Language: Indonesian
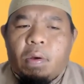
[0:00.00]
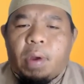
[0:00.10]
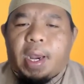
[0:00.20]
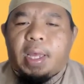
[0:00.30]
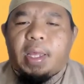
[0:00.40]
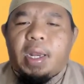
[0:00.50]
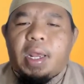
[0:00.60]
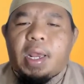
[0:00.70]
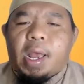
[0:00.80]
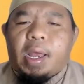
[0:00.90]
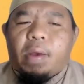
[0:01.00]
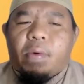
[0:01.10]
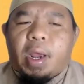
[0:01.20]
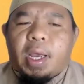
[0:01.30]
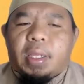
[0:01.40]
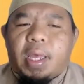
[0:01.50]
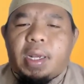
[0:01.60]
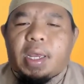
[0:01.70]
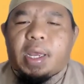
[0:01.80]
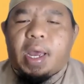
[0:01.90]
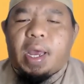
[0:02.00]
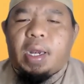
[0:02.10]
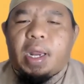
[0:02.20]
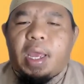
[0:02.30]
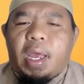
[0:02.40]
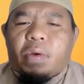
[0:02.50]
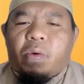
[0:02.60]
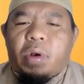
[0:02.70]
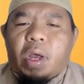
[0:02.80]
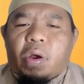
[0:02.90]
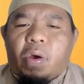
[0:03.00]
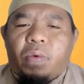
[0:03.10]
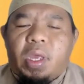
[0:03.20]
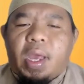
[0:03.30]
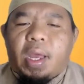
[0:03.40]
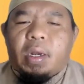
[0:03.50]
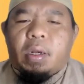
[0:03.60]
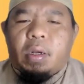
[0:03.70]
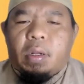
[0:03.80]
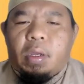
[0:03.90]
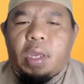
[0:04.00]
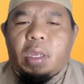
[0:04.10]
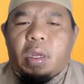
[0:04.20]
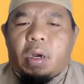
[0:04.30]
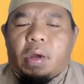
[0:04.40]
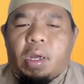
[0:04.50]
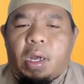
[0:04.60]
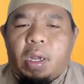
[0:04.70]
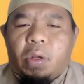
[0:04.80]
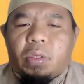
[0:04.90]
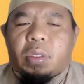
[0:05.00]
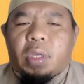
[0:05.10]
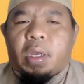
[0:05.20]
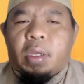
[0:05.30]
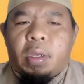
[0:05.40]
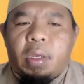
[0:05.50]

Wa kadzalika wa kadzalika alla yakuna qawiyan yajrah al-lussah.